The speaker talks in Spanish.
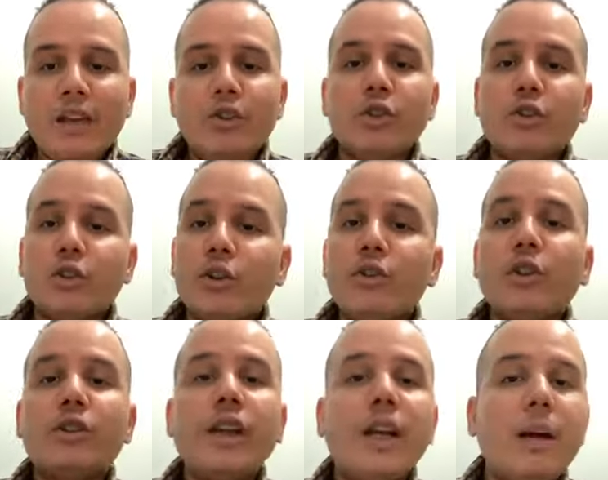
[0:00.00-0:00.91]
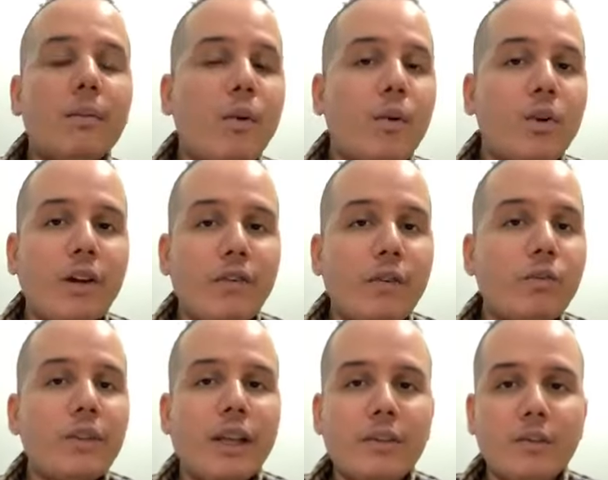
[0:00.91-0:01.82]
Nosotros no tenemos una
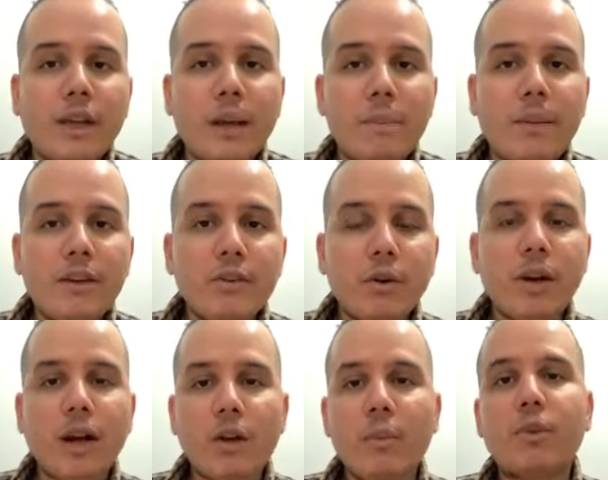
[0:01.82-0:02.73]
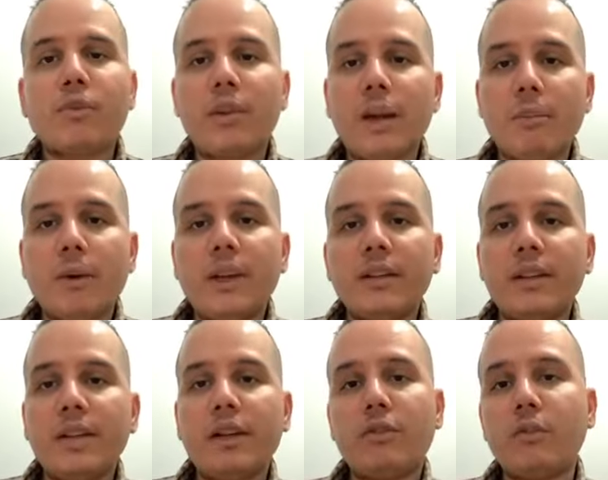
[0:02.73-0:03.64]
fundación española como si la pueden
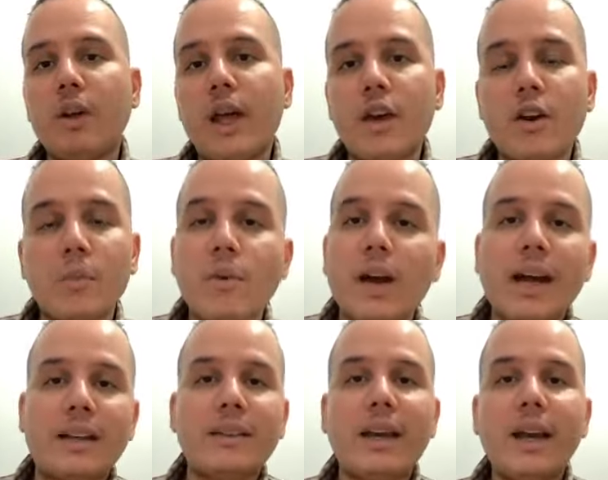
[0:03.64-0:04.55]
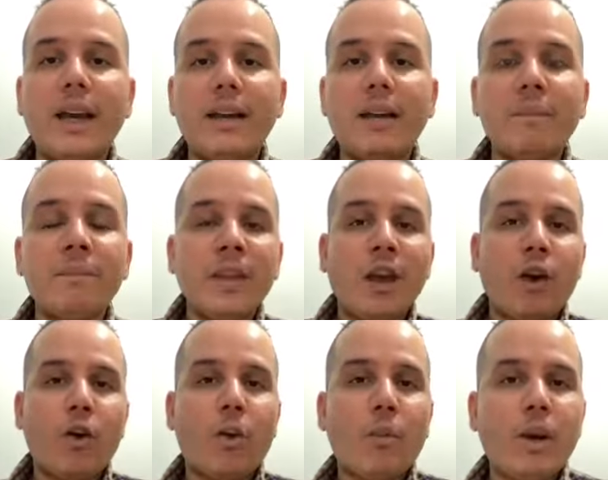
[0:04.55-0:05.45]
tener ciudades como Cartagena
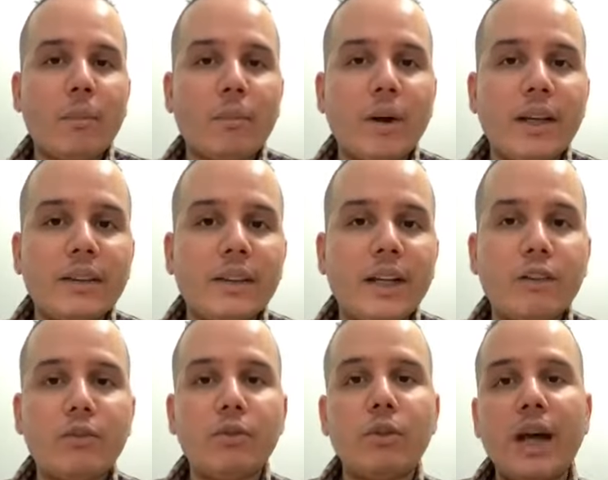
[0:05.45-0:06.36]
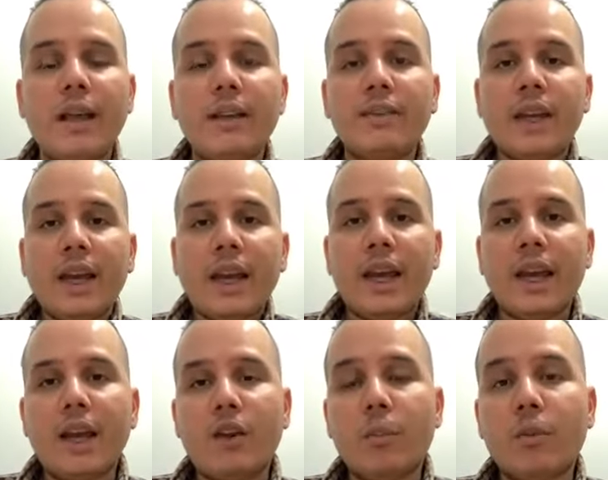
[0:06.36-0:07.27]
o como la pueden tener ciudades
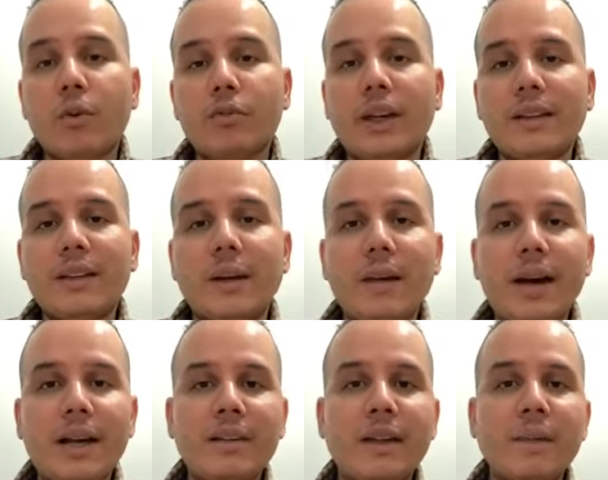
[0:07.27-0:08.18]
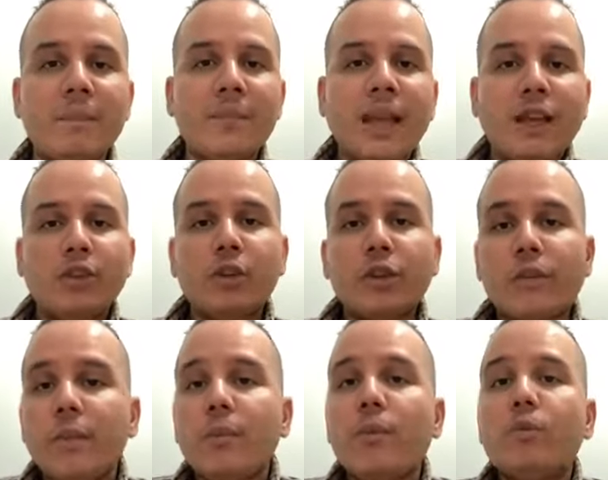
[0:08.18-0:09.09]
eh, como Santa Marta.
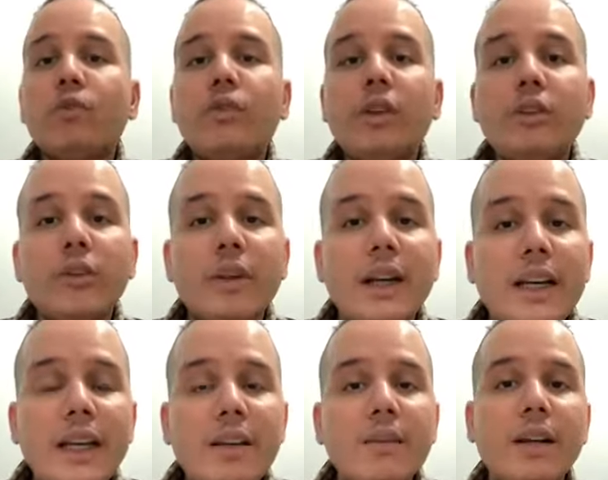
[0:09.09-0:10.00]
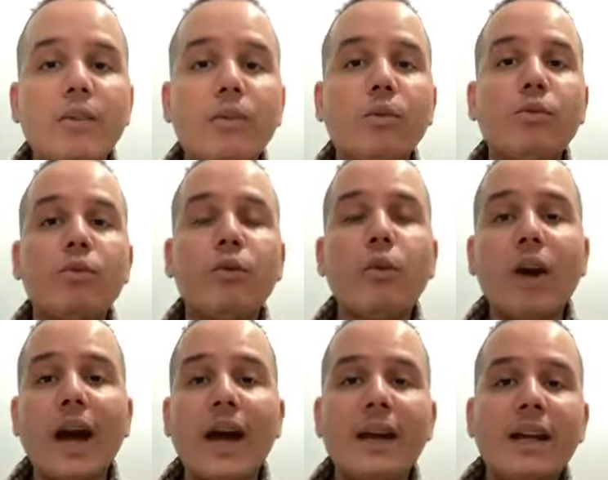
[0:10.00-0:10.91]
Nosotros fuimos un sitio de libres, un
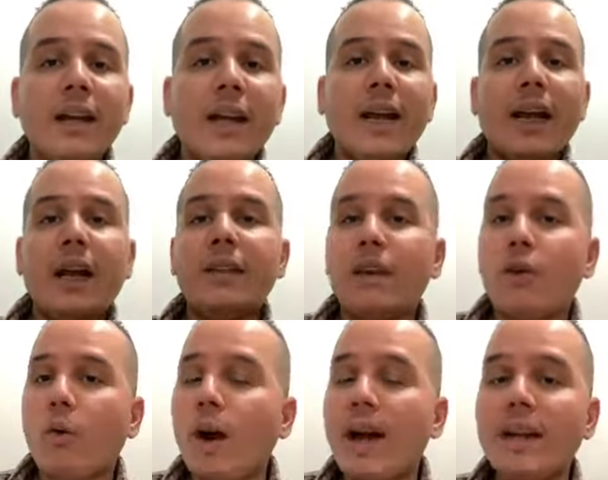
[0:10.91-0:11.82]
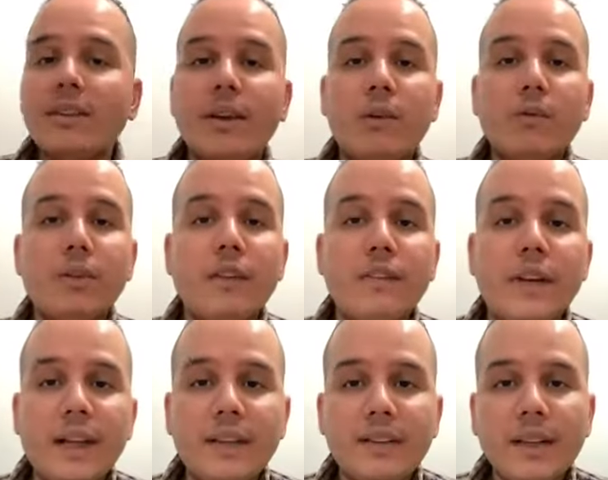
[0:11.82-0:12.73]
lugar en el cual, según
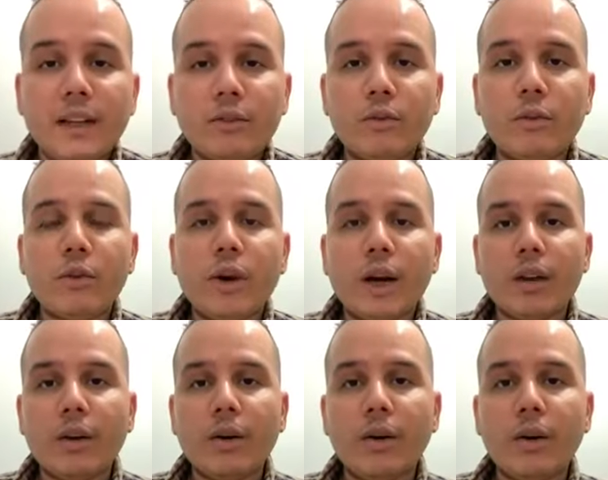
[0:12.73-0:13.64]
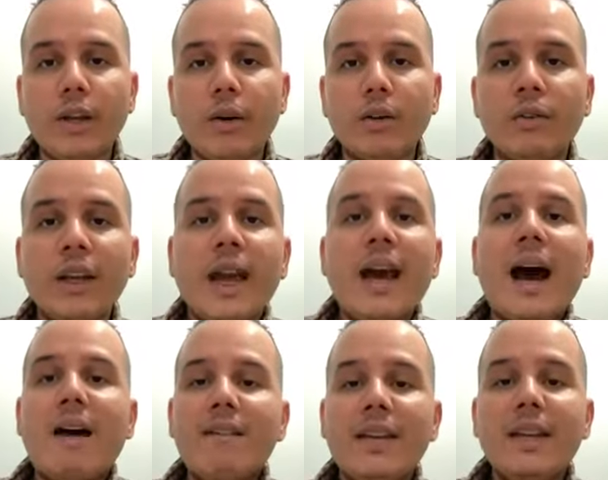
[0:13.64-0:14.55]
diferentes estudios arqueológicos,
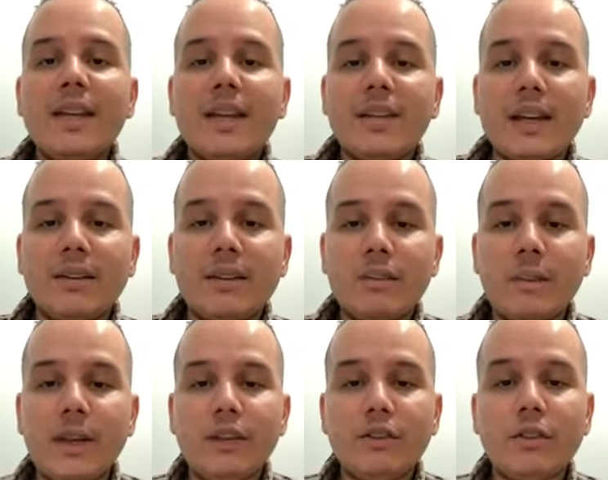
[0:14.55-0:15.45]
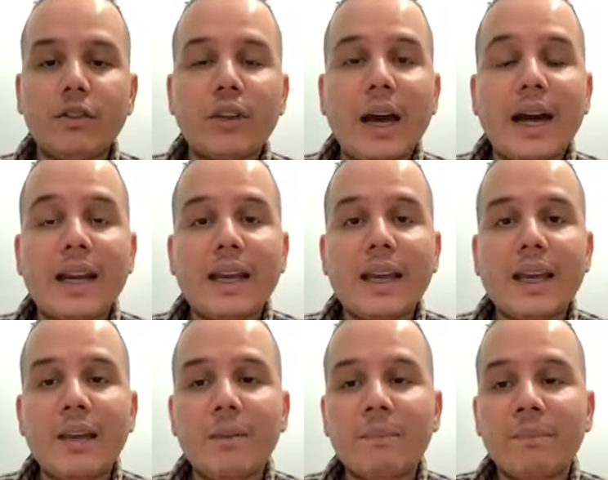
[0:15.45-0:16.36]
habían yacimientos
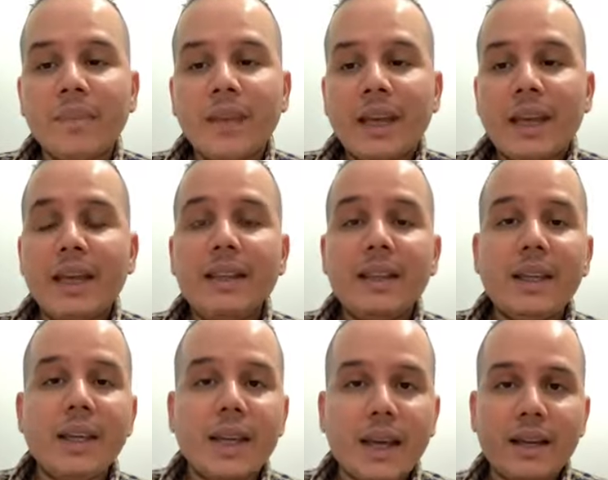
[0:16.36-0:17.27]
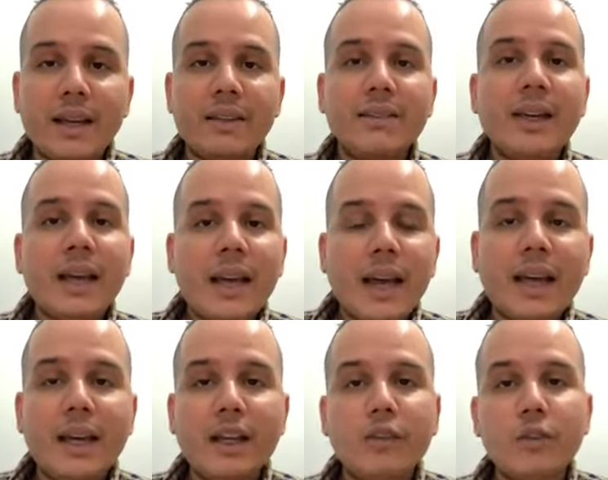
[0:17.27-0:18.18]
eh, indígenas
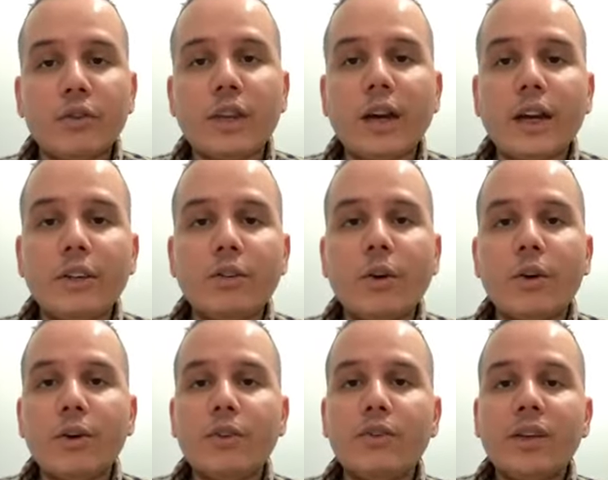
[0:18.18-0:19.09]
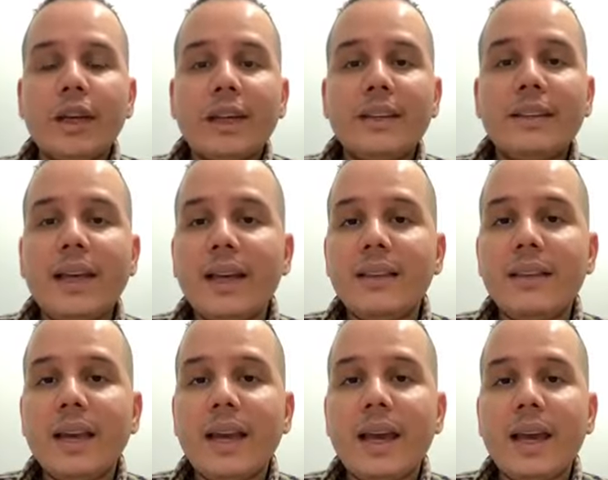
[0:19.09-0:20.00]
en estos territorios
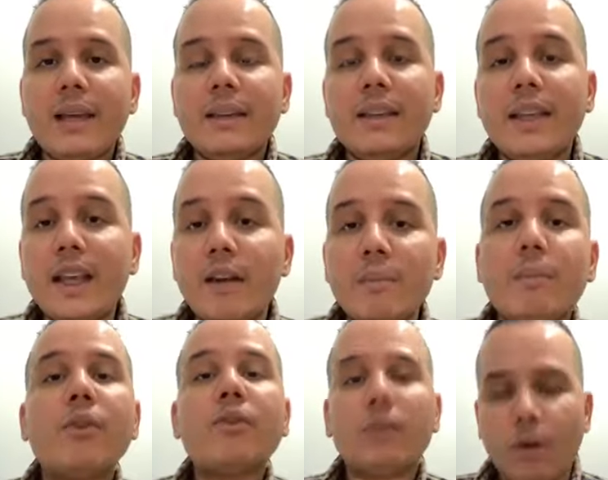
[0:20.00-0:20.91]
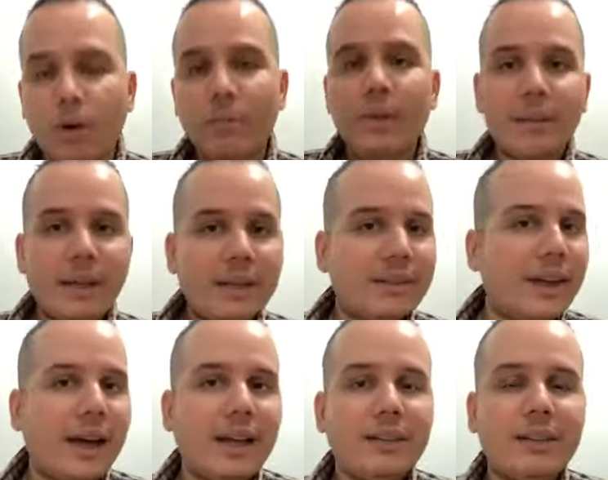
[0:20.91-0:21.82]
desde eh, tiempos,
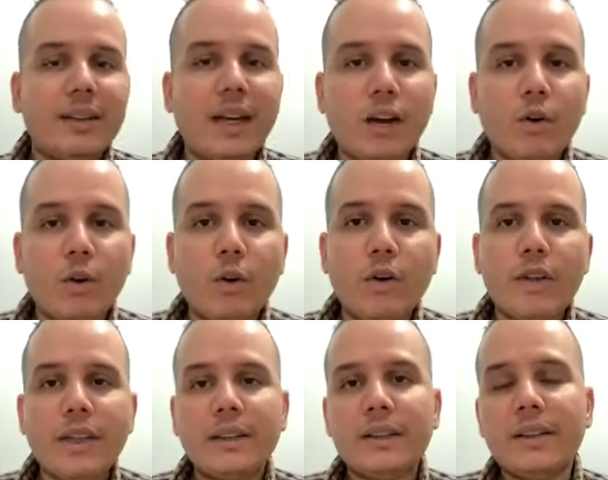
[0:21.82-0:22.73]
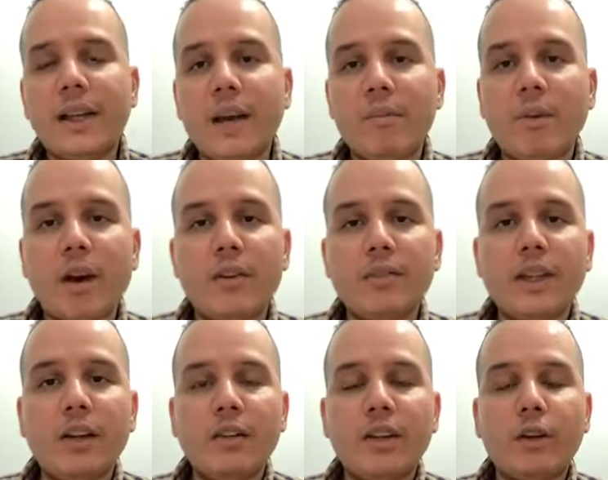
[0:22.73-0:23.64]
obviamente, antes de la colonia, antes de la época
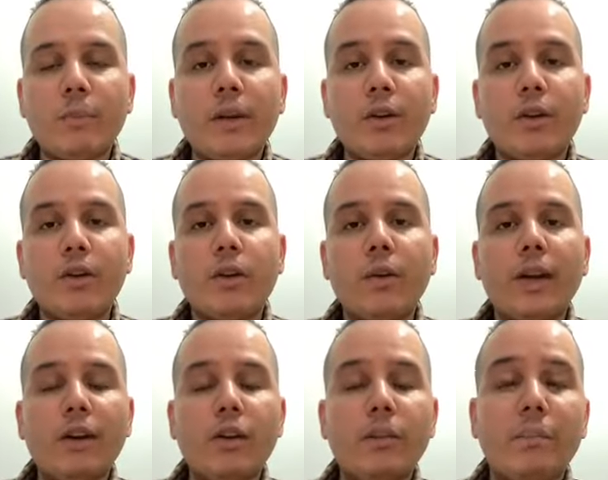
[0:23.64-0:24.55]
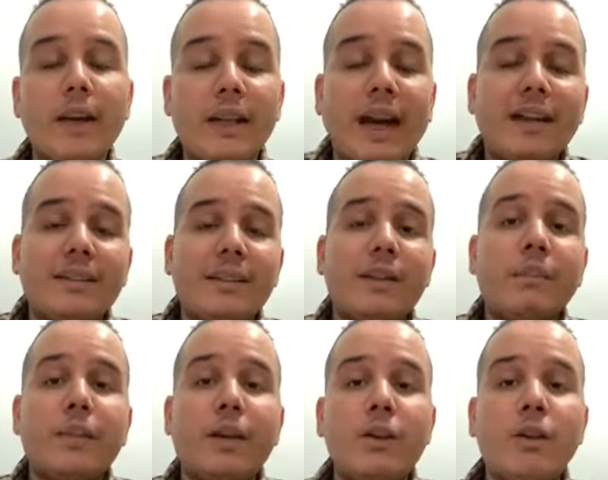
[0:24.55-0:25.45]
de los, periódicos, antes
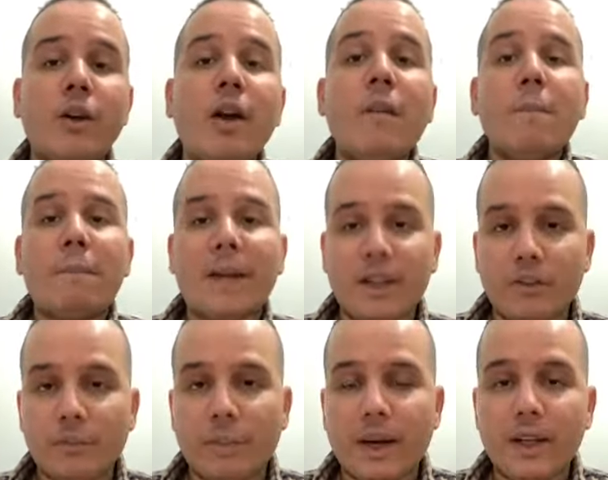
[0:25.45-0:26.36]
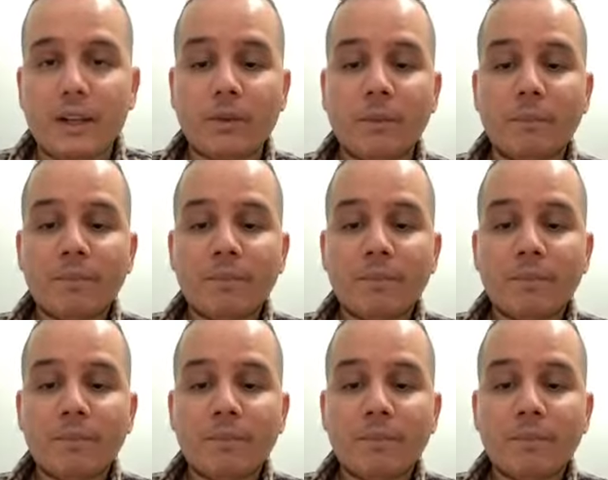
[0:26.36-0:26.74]
del periodo prehispánico.